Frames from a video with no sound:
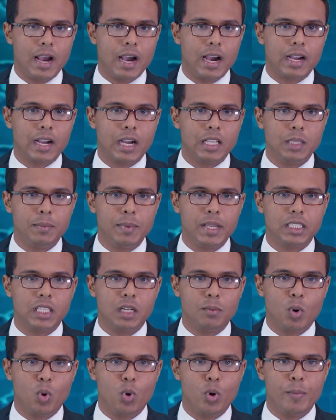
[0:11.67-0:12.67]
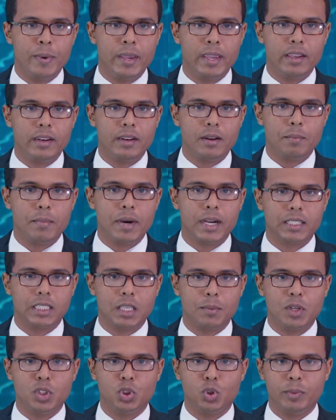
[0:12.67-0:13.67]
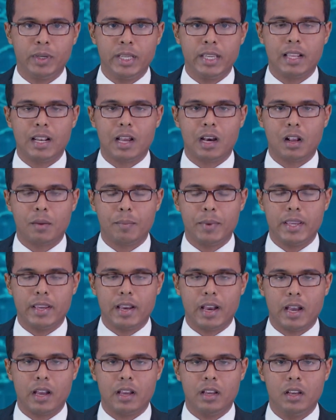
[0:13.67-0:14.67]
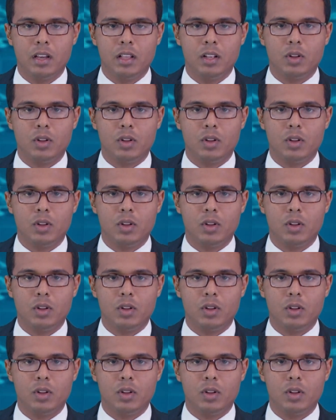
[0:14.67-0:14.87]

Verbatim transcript: أكاديمية الموهوبين مكتب الجمعية العربية